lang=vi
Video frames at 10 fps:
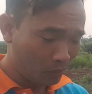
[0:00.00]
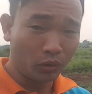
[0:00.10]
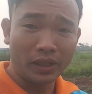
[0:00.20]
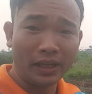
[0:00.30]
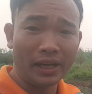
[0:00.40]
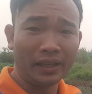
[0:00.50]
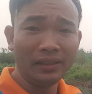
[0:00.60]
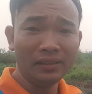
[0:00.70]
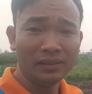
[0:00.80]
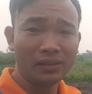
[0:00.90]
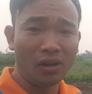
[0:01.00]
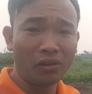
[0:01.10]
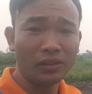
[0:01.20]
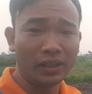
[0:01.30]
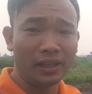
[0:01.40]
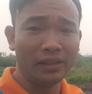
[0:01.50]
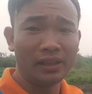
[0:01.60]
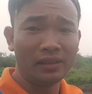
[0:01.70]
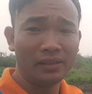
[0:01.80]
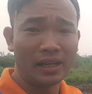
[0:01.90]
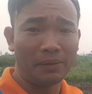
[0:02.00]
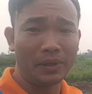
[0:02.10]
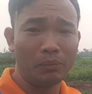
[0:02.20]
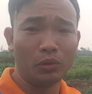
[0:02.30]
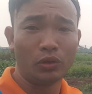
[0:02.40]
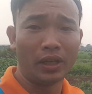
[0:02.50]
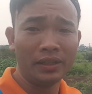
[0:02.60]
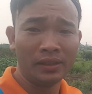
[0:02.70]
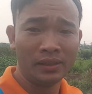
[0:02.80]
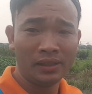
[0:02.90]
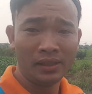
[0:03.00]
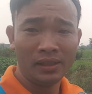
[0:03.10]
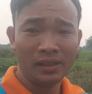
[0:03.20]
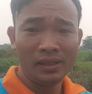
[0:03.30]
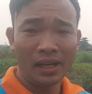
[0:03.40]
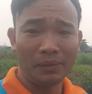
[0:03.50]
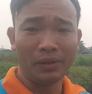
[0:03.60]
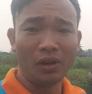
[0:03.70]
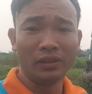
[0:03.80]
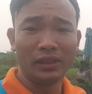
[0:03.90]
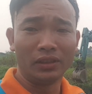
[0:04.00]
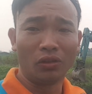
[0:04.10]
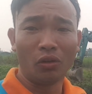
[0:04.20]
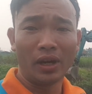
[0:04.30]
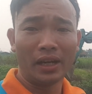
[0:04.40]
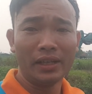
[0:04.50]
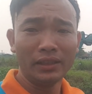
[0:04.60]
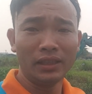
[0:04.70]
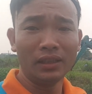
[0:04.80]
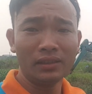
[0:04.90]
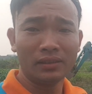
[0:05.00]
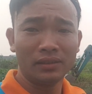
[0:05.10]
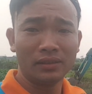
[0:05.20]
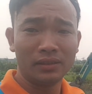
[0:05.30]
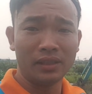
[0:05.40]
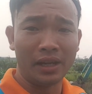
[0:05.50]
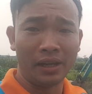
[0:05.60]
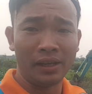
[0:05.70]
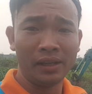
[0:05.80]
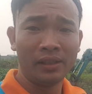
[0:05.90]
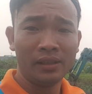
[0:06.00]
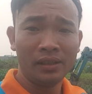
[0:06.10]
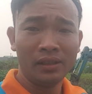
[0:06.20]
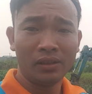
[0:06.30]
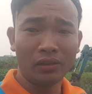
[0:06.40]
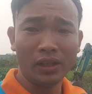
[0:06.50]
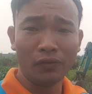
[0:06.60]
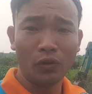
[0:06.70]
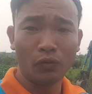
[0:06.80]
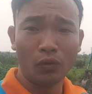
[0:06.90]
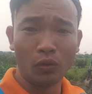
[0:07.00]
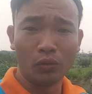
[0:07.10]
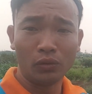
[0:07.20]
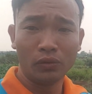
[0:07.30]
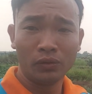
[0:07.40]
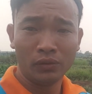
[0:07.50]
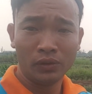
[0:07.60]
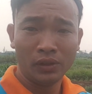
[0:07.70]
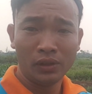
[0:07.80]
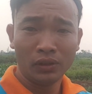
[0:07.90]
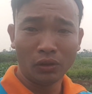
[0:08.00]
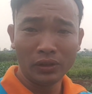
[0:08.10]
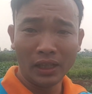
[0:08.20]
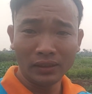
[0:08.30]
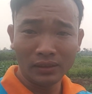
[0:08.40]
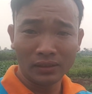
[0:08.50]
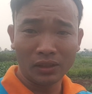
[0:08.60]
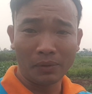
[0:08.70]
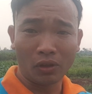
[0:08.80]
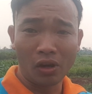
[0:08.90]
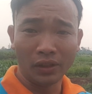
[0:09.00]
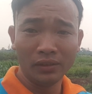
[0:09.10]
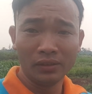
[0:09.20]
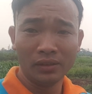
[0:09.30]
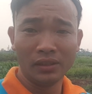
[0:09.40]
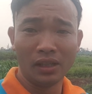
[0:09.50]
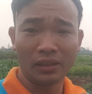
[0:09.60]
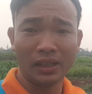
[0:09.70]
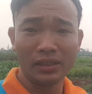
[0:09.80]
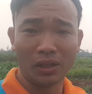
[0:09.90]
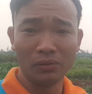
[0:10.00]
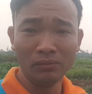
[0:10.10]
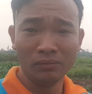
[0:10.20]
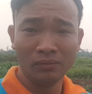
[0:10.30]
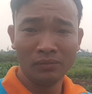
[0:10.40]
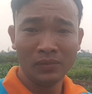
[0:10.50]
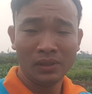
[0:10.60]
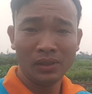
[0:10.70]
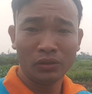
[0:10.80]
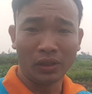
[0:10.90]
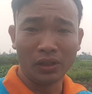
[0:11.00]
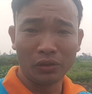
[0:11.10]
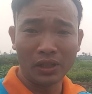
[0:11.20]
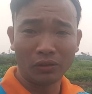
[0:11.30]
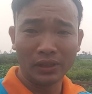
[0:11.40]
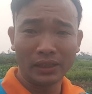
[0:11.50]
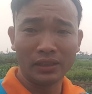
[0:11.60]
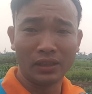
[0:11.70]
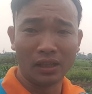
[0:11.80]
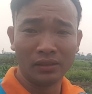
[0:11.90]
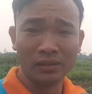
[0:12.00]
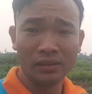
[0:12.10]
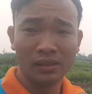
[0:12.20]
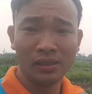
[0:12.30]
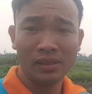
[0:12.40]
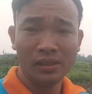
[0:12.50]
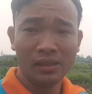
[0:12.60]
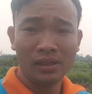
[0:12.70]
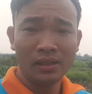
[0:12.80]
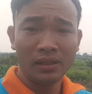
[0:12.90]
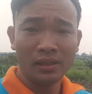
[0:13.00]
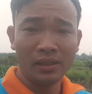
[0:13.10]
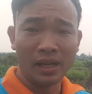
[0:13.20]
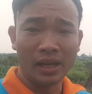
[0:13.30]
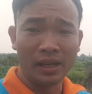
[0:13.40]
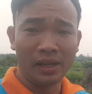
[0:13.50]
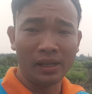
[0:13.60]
một cái ngày ấy khó có thể nên làm nên mùa xuân Hà Bình Ngon chỉ cố gắng hết sức để có thể phục vụ tốt nhất cho bà con lượng cây giống chuẩn đầu dòng ra thị trường để